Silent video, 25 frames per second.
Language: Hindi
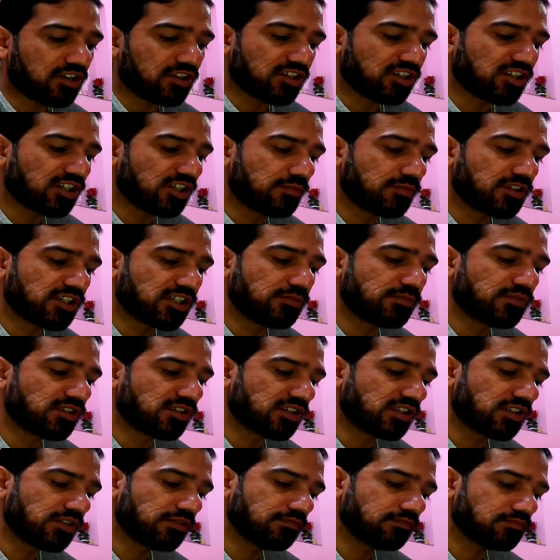हल्का सा नमक
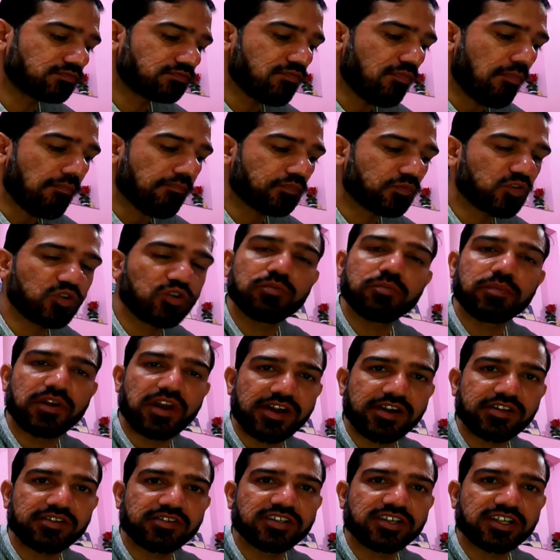कम लग रहा है क्योंकि
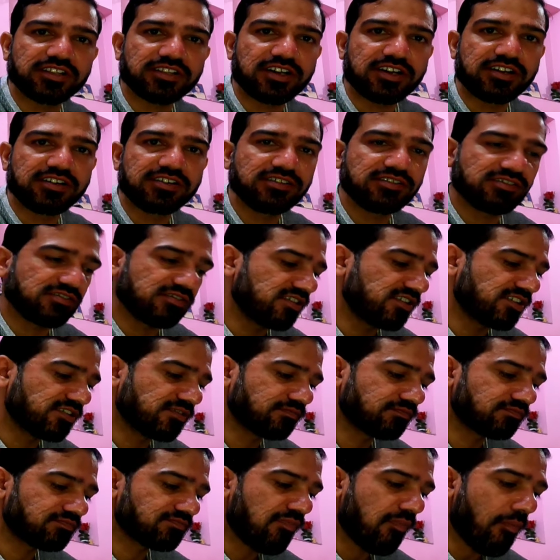पराठा के साथ खा रहे हैं ना
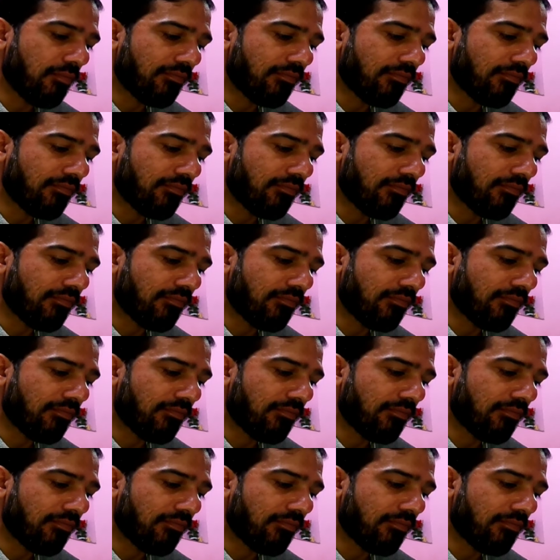इसलिए